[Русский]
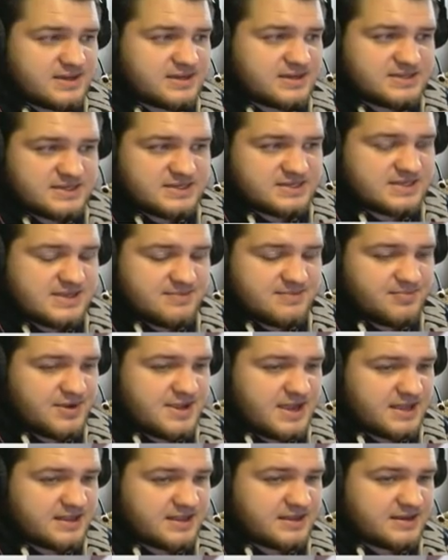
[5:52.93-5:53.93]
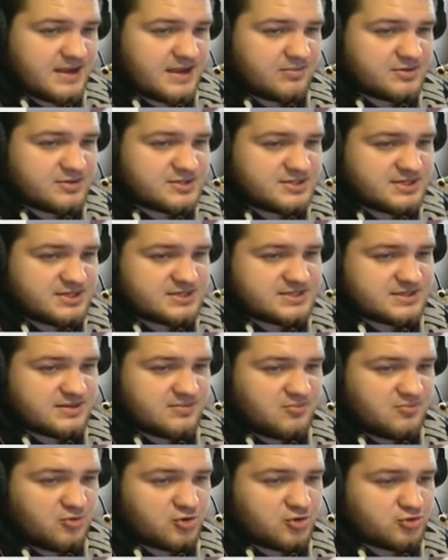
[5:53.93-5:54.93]
Здесь непонятно, как бы здесь
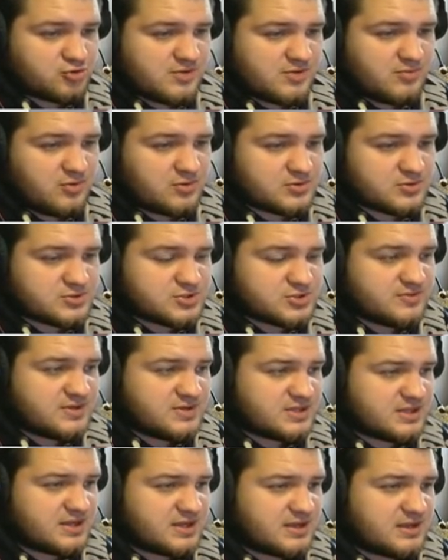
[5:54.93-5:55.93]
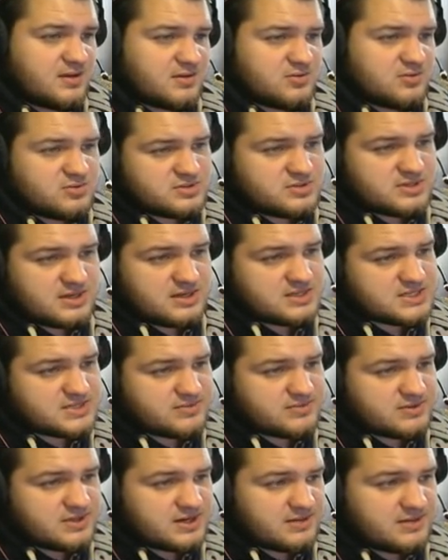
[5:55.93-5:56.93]
морду не полностью видно. Ну, скорее
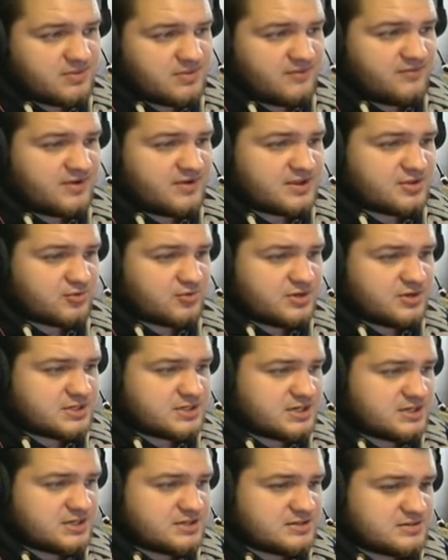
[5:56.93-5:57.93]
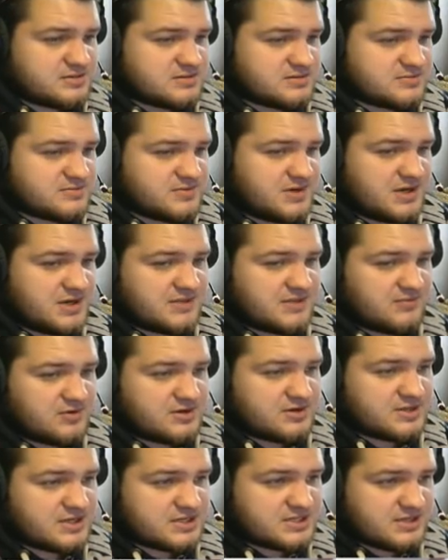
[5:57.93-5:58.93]
всего, наверное, BMW тройка выглядит
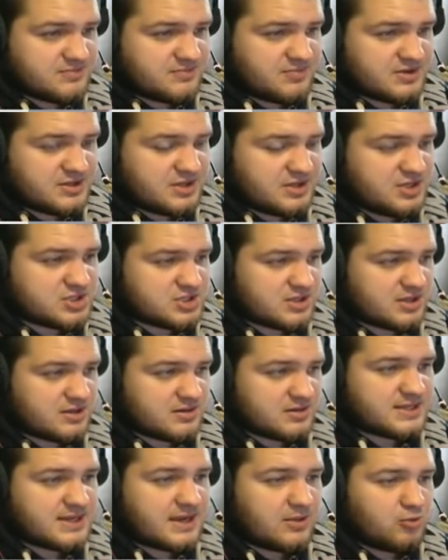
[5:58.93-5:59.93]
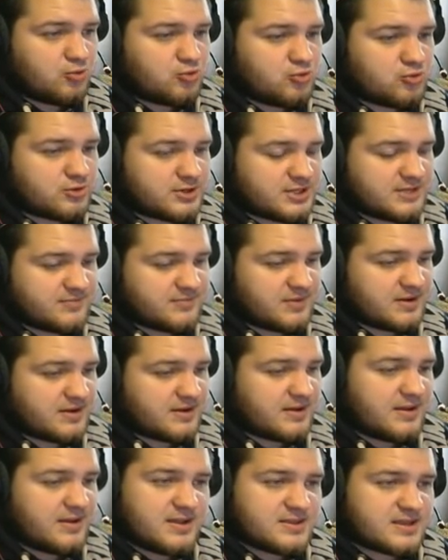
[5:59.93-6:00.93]
довольно-таки симпатично. Калухури
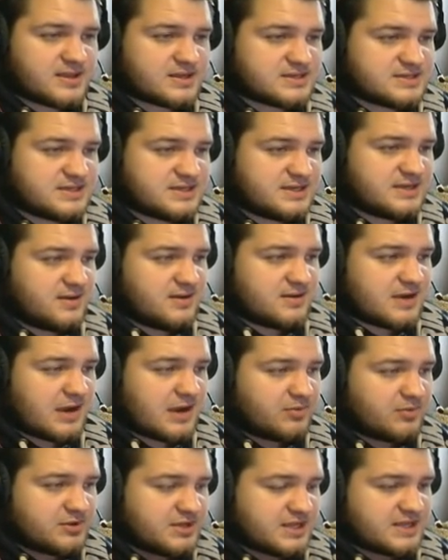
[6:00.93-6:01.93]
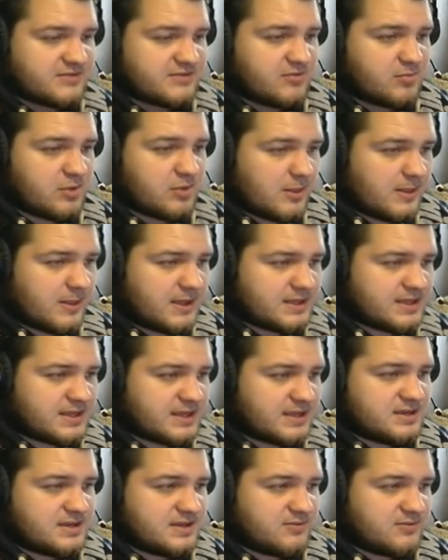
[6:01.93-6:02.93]
типа такси, как бы до этого была Лада, и